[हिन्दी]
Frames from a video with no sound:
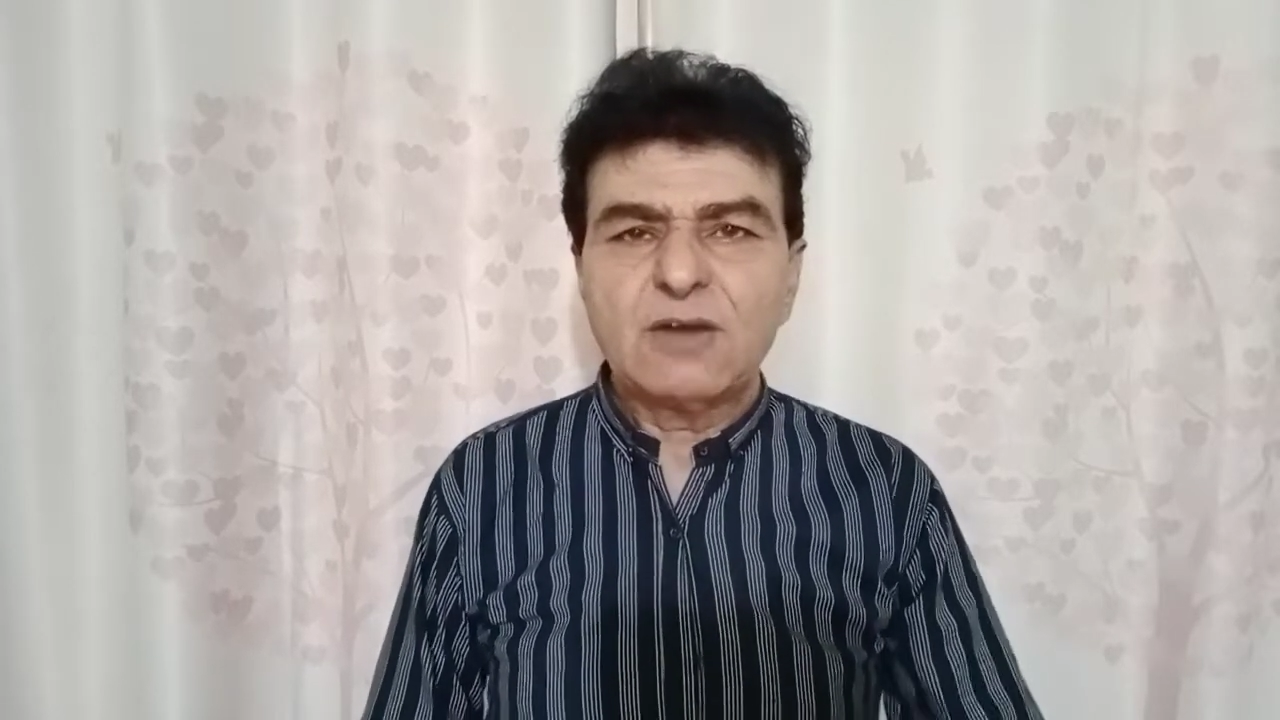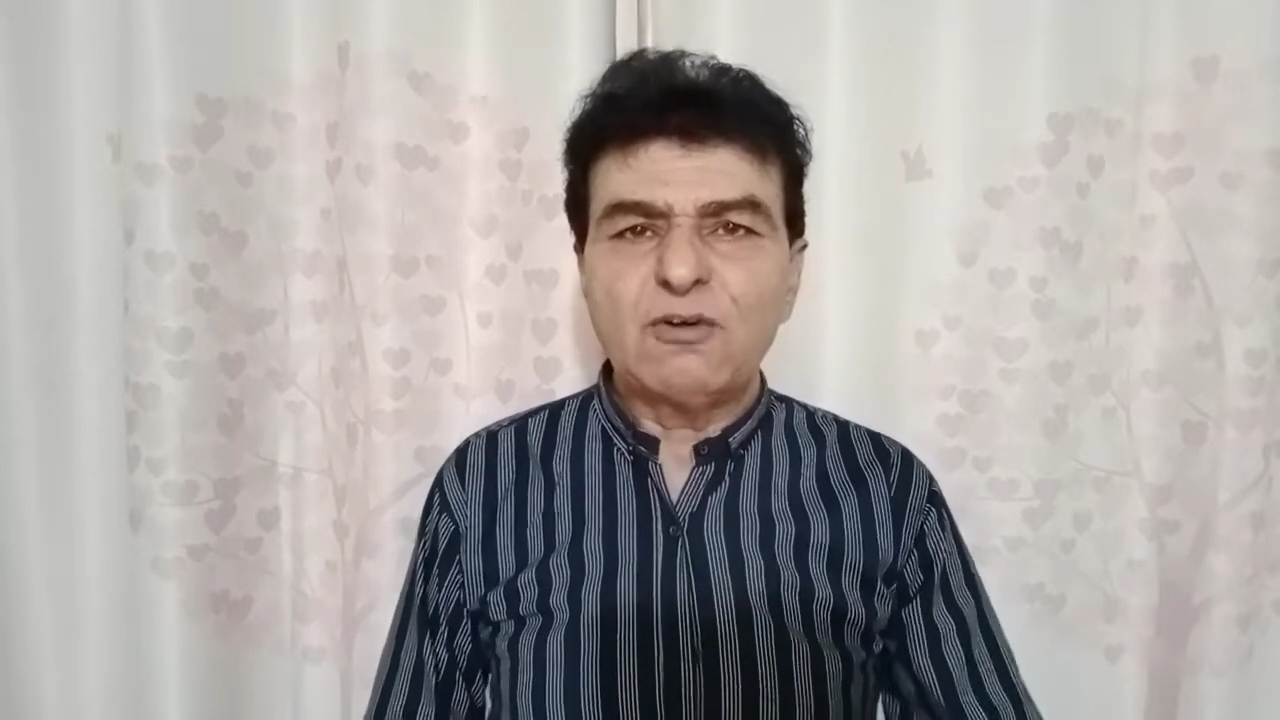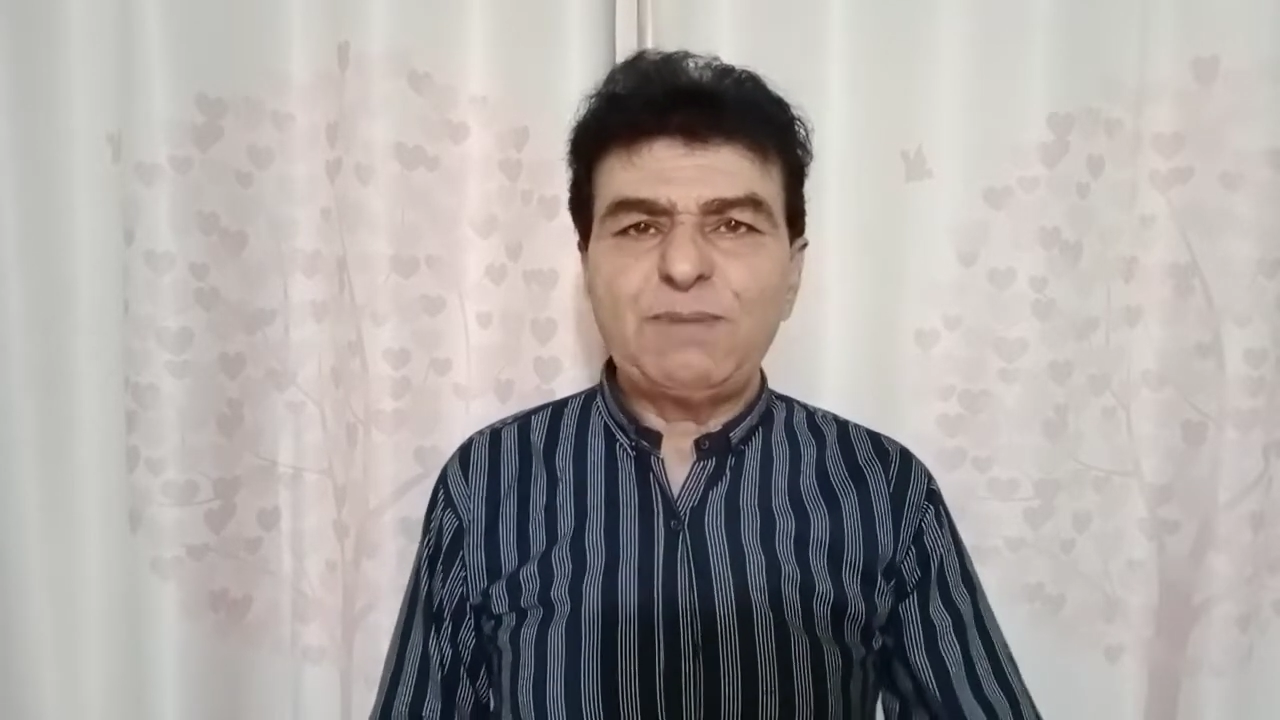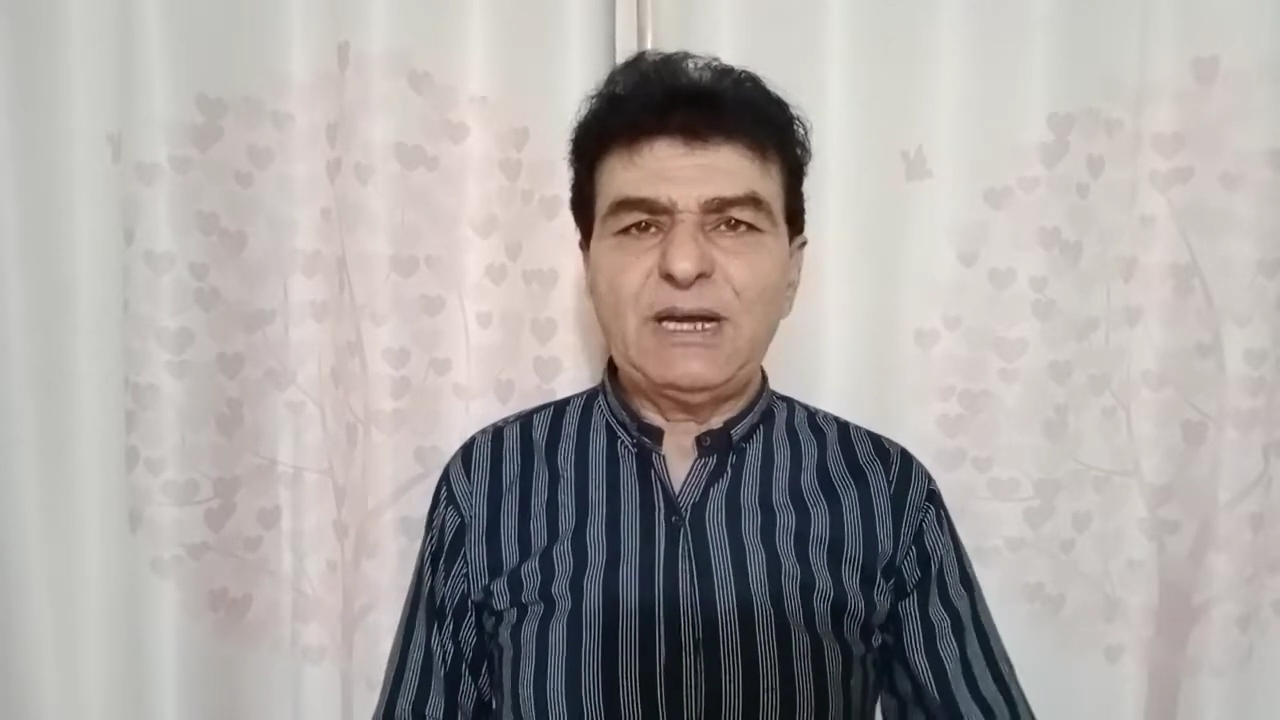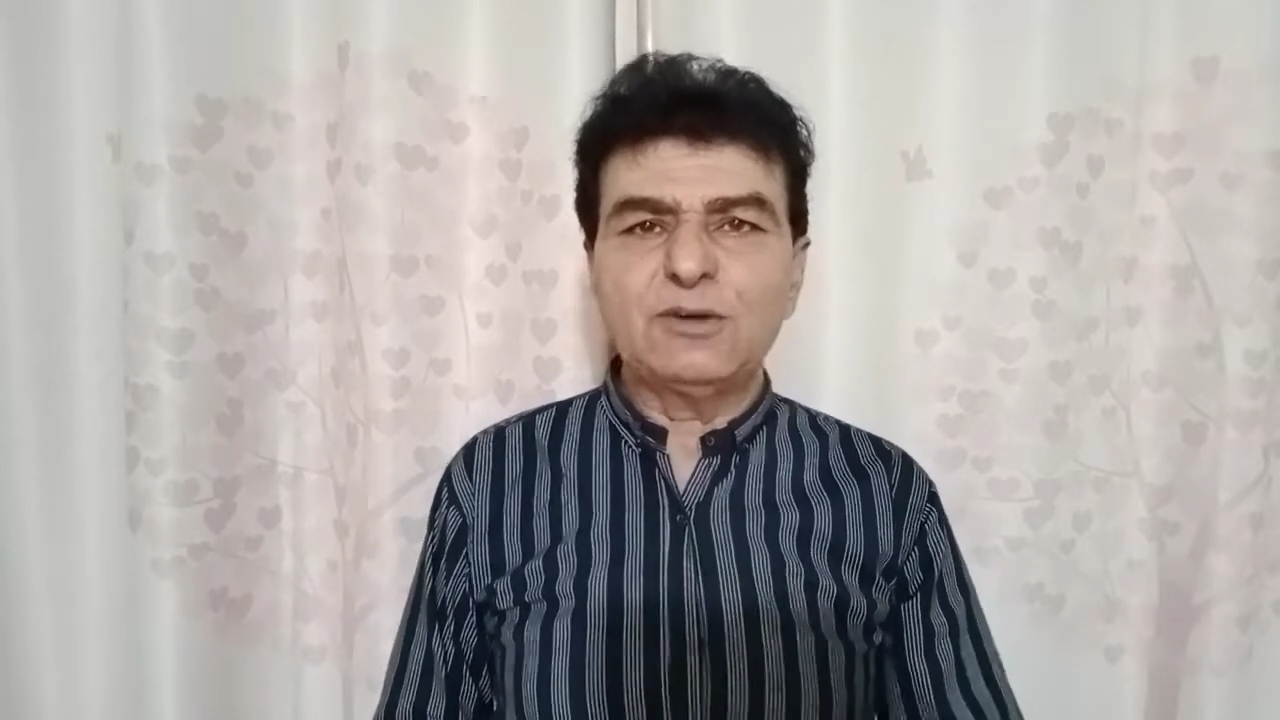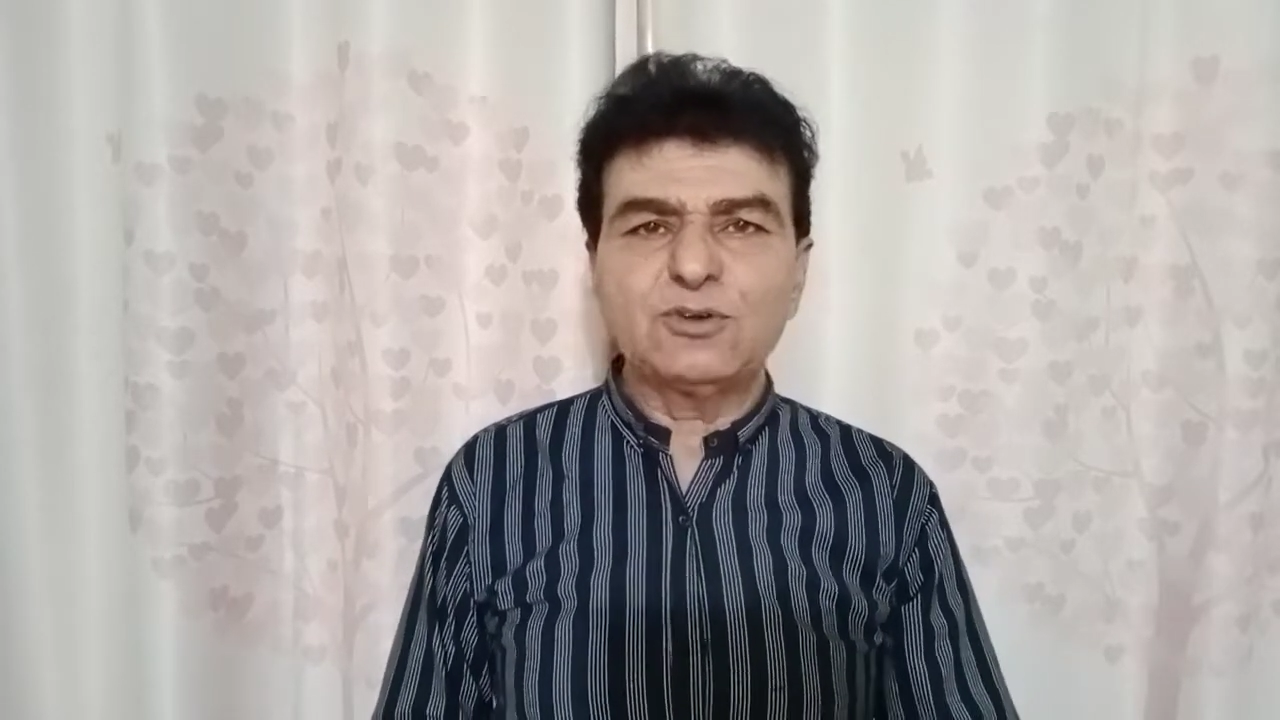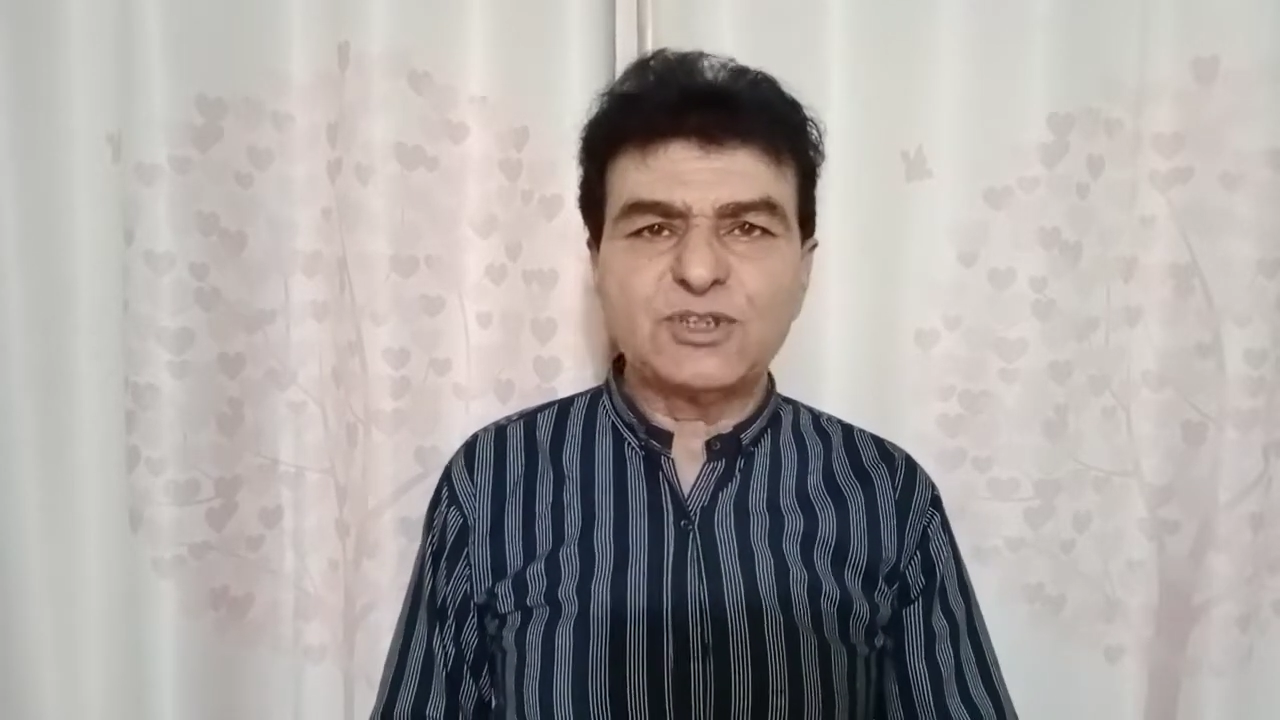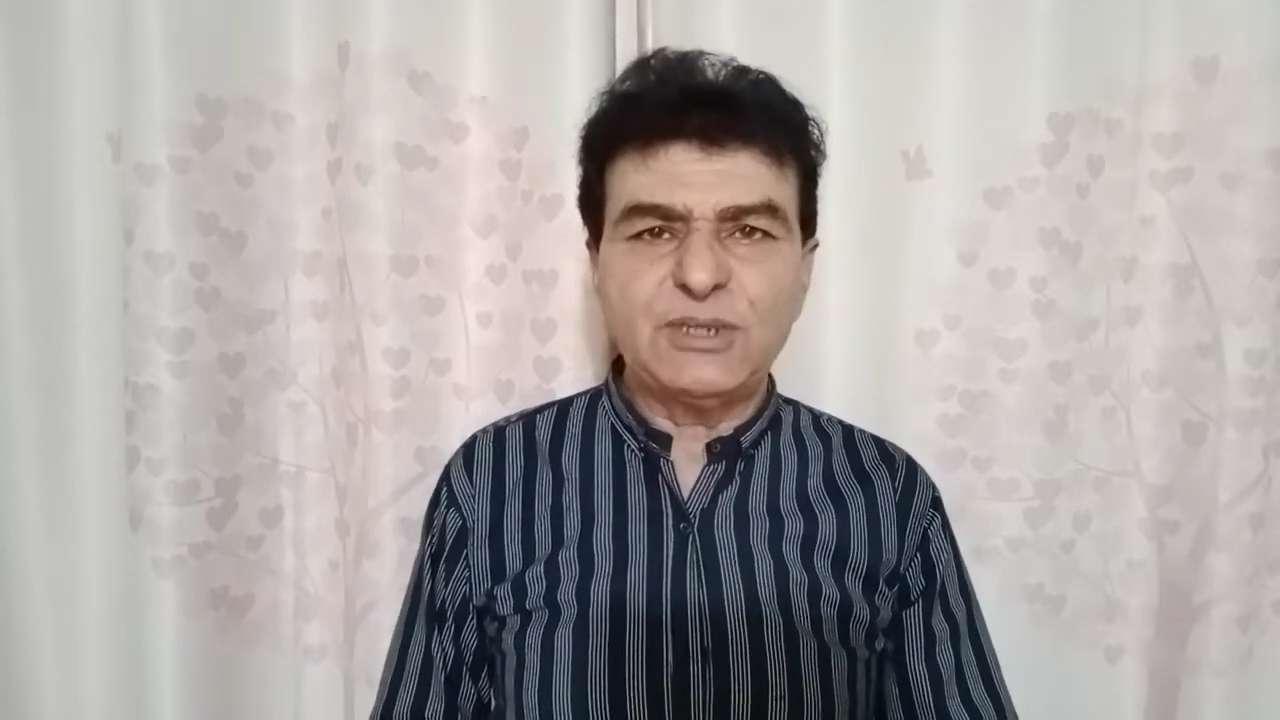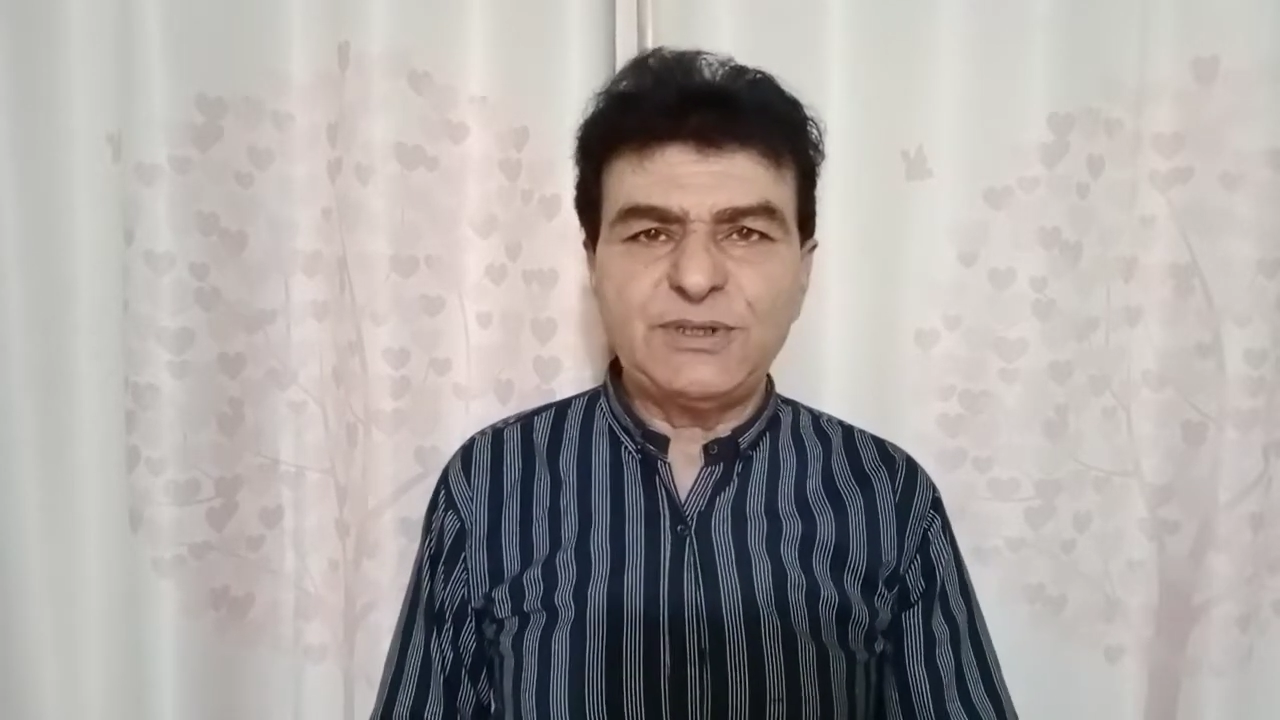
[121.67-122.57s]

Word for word: वो पहली कुश्ती